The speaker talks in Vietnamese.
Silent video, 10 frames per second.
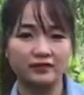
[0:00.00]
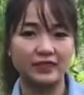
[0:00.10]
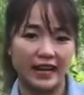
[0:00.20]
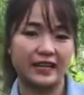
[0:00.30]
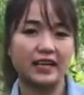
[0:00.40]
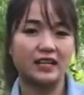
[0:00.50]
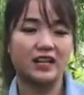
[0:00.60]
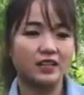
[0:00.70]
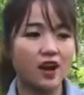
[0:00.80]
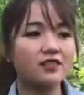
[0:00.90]
này nè
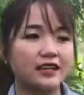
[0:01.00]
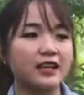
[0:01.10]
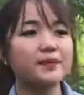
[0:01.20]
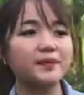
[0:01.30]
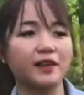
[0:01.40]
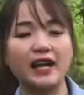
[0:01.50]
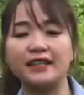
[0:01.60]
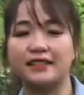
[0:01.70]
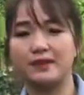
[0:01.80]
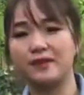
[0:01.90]
nó sẽ giúp cho các
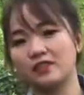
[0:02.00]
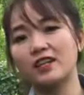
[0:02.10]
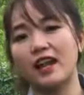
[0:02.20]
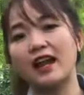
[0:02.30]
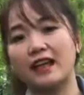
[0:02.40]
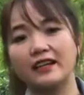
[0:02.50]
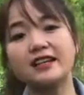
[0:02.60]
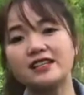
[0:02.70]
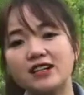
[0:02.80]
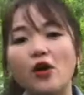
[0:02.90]
anh chị mình có thể là
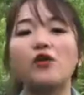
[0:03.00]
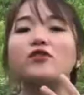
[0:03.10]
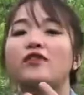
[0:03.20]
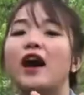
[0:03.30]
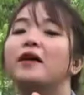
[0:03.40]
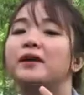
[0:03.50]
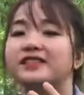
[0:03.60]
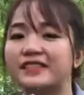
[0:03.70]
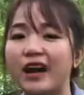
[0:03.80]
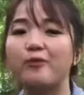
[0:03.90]
đi sâu vào
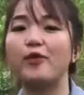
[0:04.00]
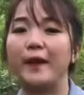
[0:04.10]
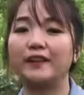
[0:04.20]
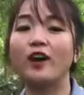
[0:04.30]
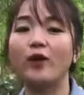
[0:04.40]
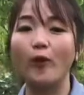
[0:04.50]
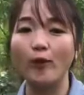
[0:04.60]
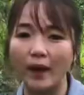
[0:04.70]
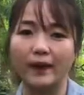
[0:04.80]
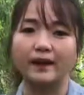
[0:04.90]
bên trong của bản thân của
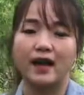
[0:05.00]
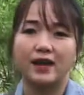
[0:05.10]
mình